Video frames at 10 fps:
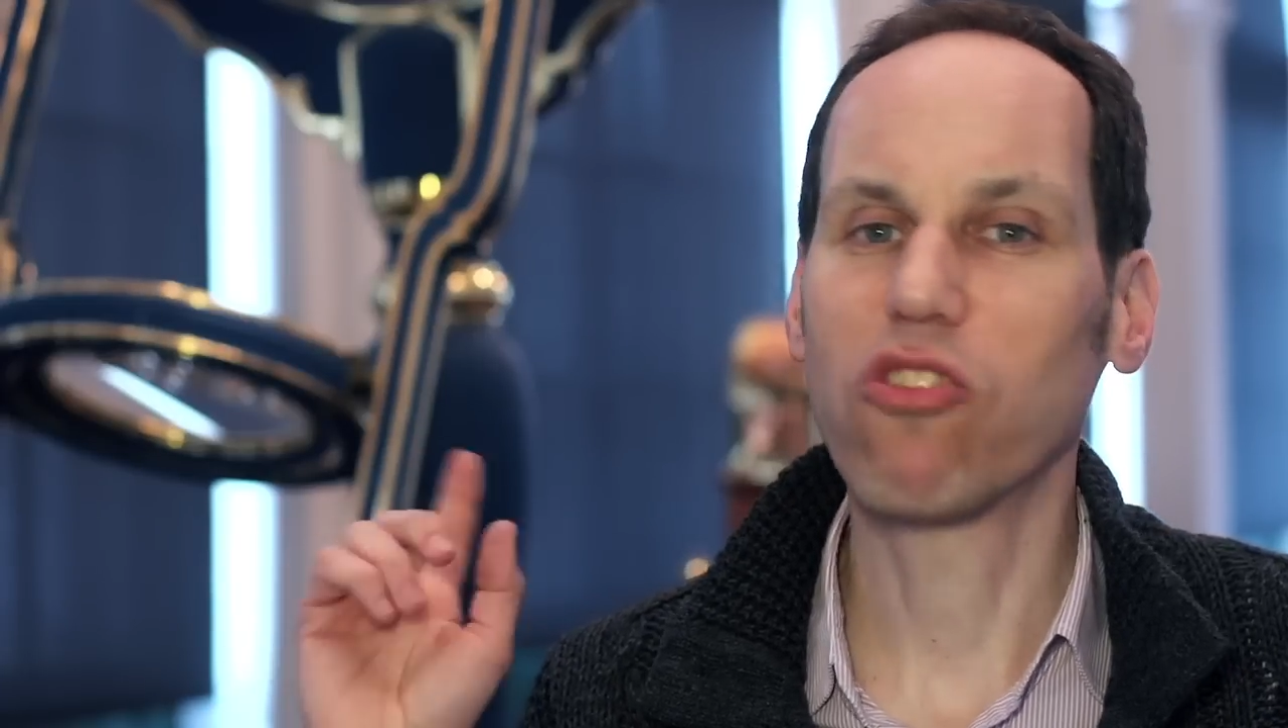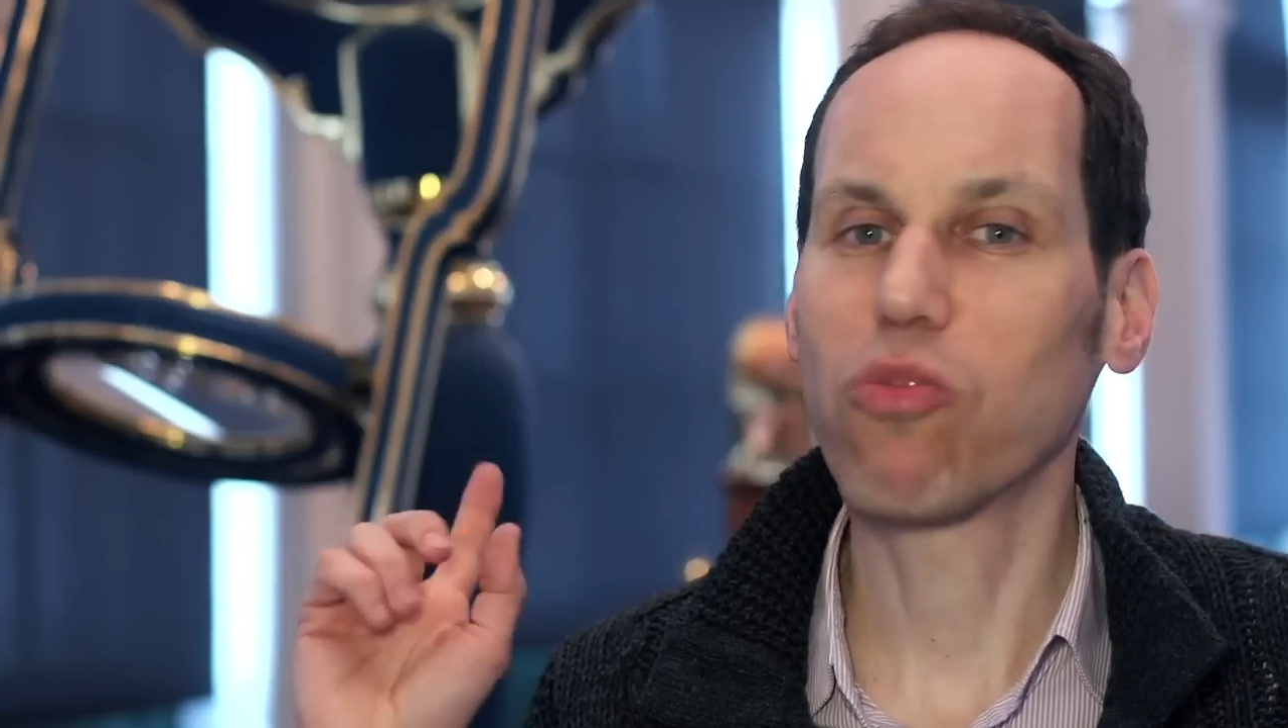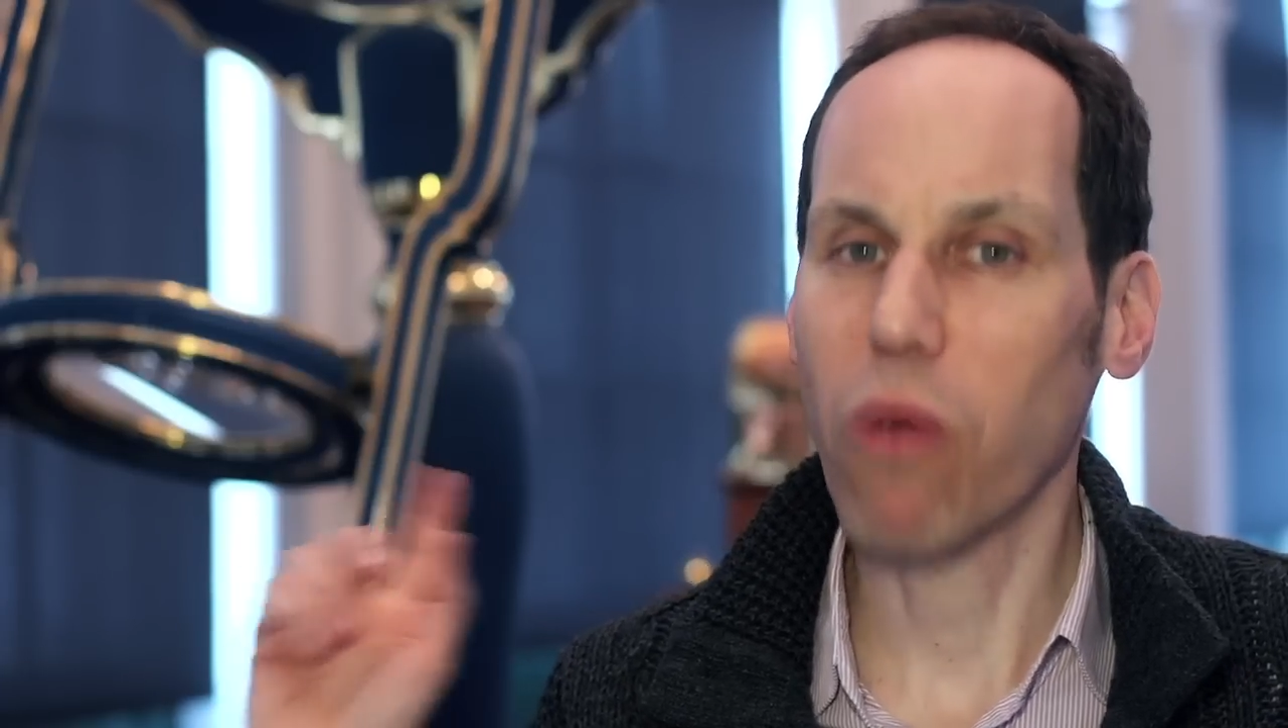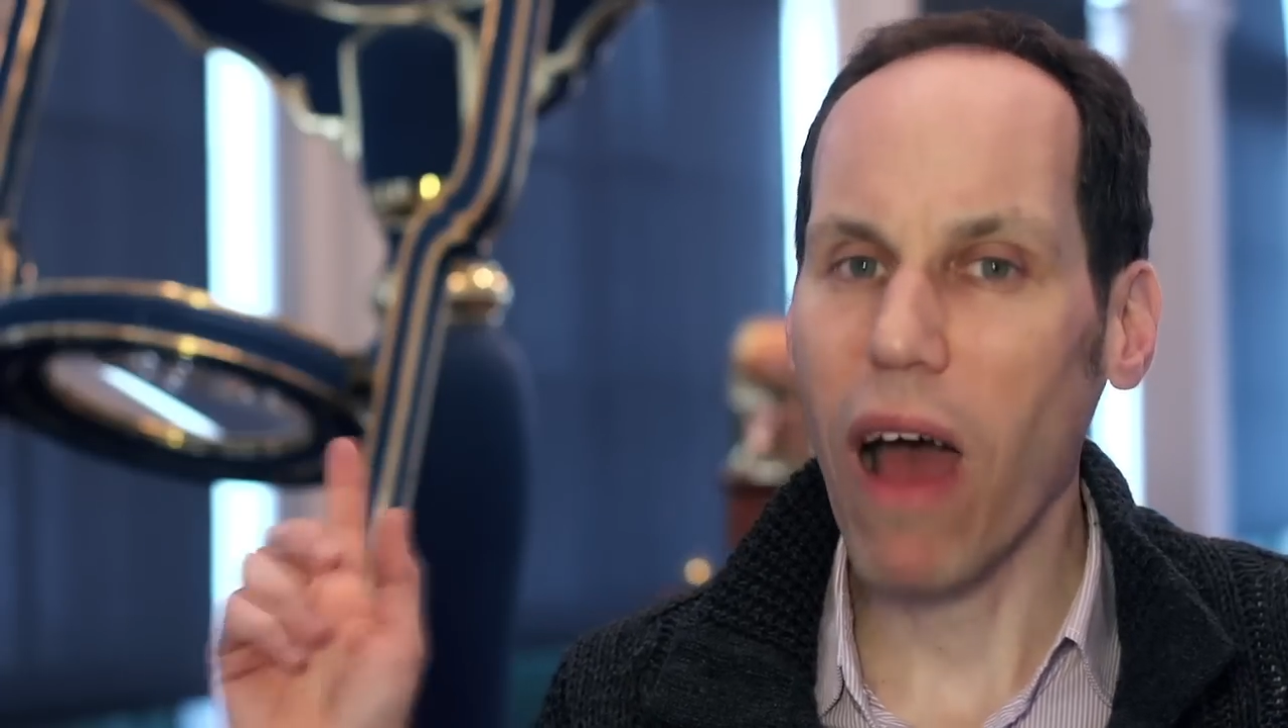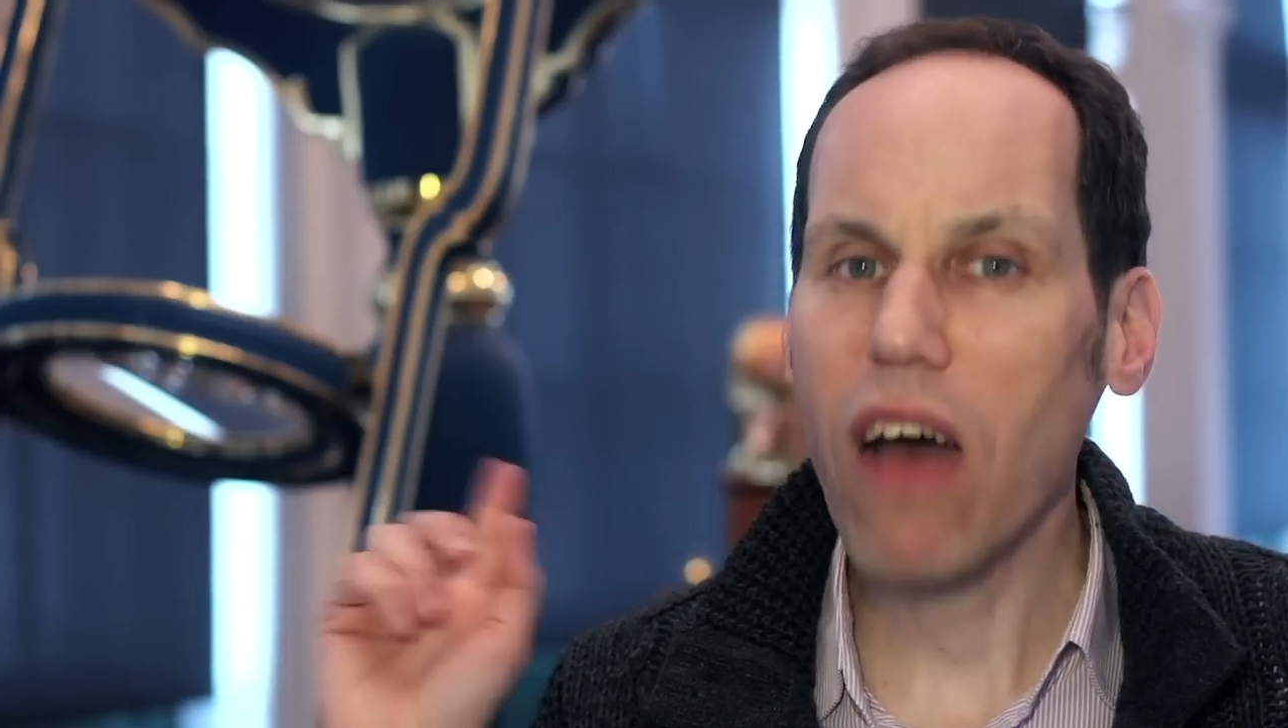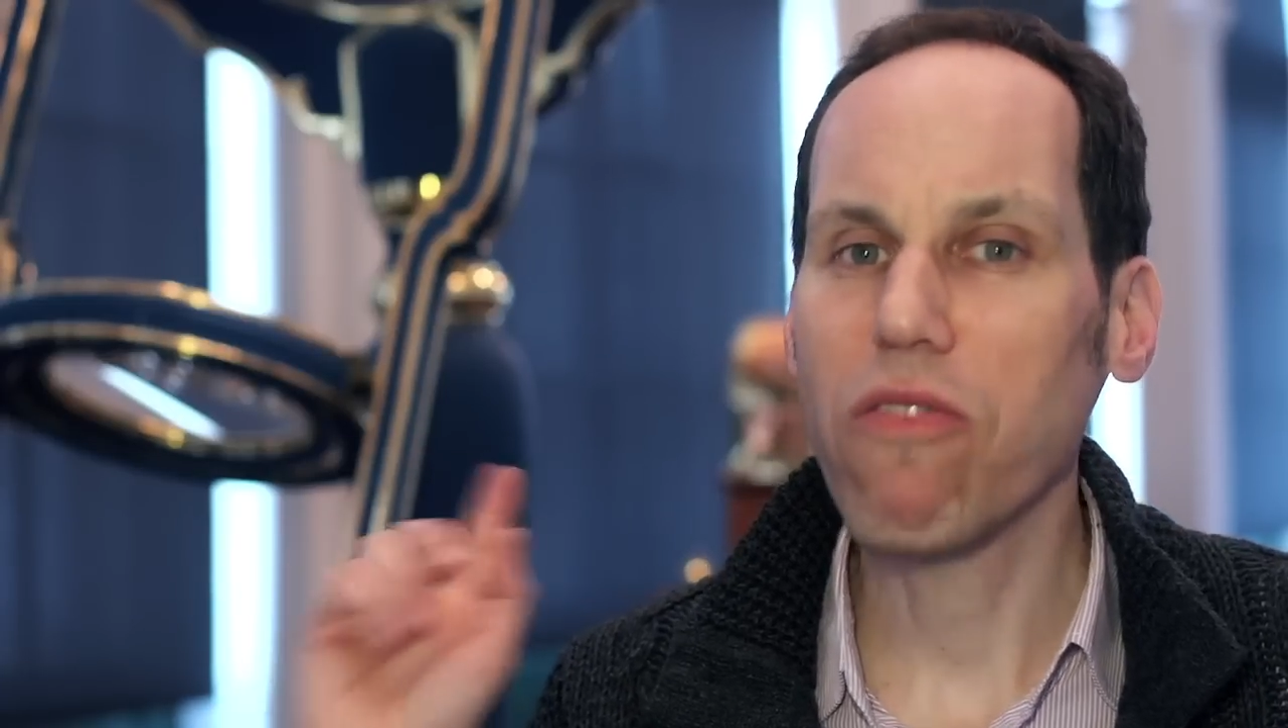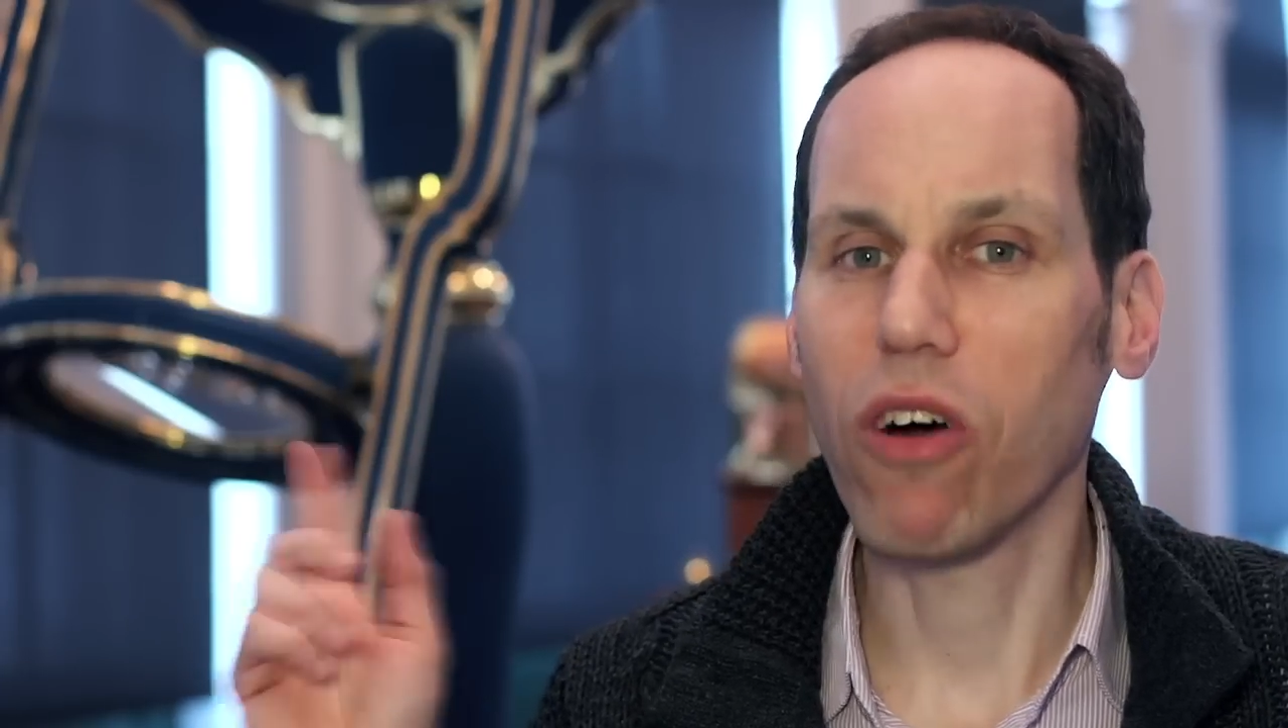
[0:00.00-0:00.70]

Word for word: sprach